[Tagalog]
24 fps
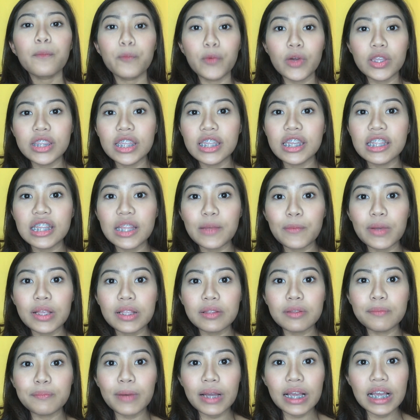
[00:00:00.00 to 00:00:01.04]
pwede rin
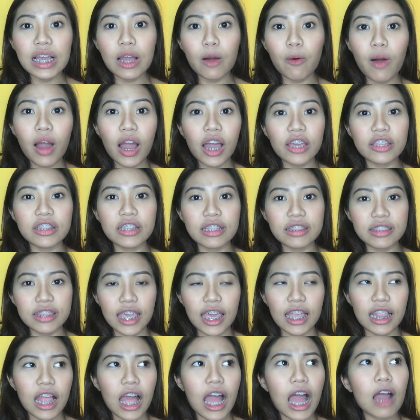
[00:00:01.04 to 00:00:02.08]
naman maggawa kayo ng
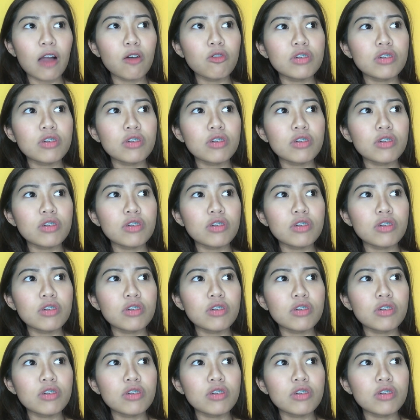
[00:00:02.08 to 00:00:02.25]
tela.